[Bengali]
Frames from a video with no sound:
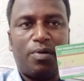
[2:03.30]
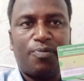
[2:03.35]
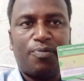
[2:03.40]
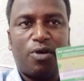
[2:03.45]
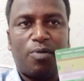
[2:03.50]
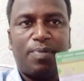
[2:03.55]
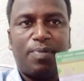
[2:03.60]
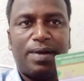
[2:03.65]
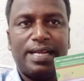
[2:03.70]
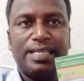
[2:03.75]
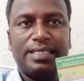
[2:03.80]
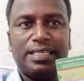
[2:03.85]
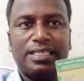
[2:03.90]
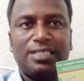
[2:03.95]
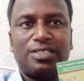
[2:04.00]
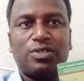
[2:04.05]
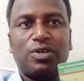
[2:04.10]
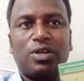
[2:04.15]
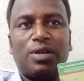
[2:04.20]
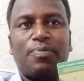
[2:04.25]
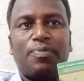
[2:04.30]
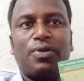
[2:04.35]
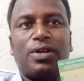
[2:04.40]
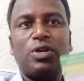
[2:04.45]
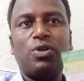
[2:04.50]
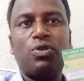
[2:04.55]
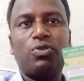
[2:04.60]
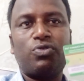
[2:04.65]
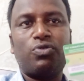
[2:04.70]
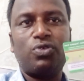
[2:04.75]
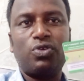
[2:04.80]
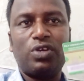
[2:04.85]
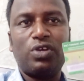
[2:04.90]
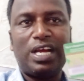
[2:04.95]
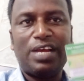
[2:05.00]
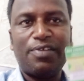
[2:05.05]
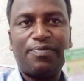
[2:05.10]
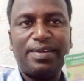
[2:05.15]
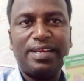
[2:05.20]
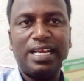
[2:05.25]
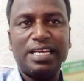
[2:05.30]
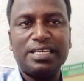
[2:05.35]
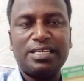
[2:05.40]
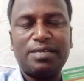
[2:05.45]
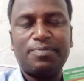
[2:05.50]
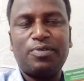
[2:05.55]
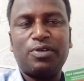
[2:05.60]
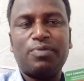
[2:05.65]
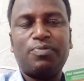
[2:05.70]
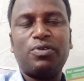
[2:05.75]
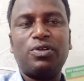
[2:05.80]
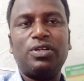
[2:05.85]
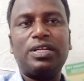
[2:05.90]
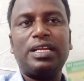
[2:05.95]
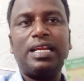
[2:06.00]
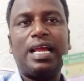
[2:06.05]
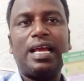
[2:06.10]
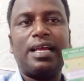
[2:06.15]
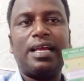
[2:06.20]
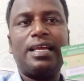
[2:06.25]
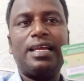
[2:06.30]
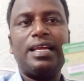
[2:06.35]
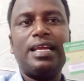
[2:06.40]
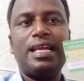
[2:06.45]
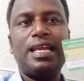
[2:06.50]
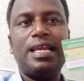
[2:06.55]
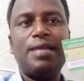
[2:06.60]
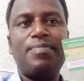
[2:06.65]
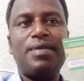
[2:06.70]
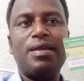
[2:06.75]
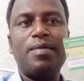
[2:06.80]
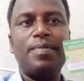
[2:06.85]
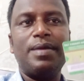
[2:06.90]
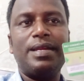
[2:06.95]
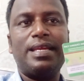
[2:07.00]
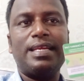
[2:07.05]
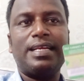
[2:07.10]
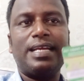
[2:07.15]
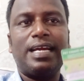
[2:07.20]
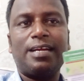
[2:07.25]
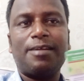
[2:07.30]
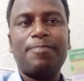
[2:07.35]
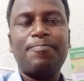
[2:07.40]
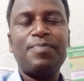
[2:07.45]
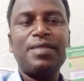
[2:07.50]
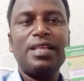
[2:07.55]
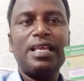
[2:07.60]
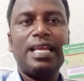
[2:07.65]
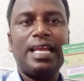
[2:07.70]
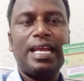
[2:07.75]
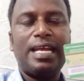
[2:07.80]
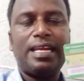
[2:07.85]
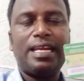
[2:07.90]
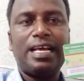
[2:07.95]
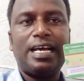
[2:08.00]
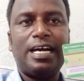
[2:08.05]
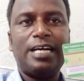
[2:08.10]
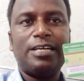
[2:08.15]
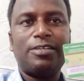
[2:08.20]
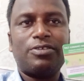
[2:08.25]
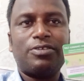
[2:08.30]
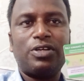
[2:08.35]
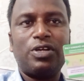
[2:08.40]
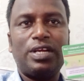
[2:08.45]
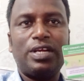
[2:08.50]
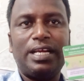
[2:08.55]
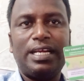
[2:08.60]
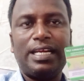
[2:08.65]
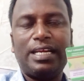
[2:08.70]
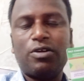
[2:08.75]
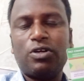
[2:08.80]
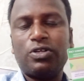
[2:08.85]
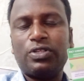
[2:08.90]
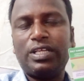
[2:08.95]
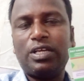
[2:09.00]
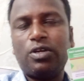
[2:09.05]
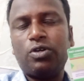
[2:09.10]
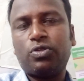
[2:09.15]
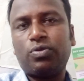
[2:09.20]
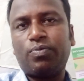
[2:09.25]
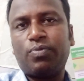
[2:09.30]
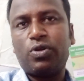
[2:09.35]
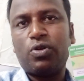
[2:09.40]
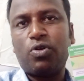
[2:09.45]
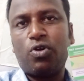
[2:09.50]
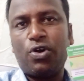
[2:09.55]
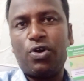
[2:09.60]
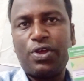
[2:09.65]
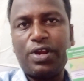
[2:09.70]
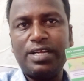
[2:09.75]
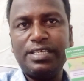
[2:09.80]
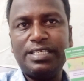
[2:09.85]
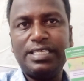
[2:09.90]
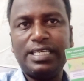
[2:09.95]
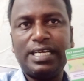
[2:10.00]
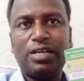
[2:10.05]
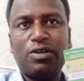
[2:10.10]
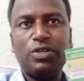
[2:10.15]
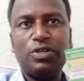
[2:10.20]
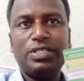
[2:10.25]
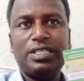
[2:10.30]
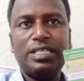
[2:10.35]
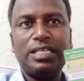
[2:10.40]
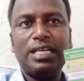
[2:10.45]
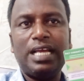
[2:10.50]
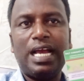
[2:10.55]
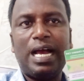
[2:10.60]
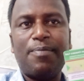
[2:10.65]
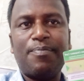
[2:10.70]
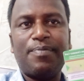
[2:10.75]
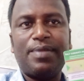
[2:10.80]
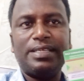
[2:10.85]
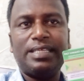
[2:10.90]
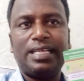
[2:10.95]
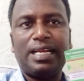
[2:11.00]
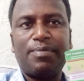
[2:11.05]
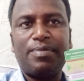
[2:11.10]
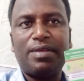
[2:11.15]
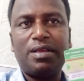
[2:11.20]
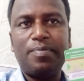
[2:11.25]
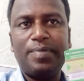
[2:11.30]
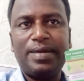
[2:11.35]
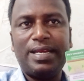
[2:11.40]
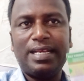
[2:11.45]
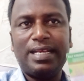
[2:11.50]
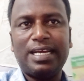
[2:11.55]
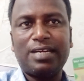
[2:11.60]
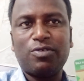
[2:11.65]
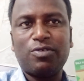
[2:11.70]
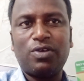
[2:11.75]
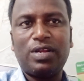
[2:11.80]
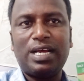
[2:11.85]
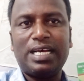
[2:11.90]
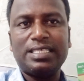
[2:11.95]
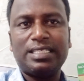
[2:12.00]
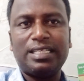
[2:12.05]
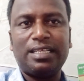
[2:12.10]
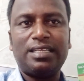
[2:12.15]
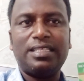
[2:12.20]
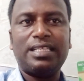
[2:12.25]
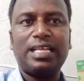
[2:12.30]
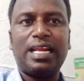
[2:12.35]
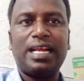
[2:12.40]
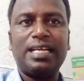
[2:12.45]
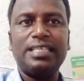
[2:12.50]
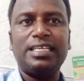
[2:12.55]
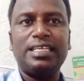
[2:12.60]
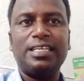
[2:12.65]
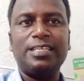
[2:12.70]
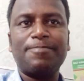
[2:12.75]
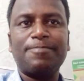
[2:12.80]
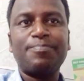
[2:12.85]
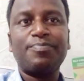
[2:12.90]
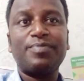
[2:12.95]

কোম্পানি চেঞ্জ করার পরে নতুন করে আইপি নিয়ে আসার পর পরই লাগে এই বিএমএটি কার্ড এটা আসলে এটা করতে কত বড় হয়রানির শিকার হয়েছি আমরা যারা বিএমএটি কার্ড করে আসতেছি তারাই জানি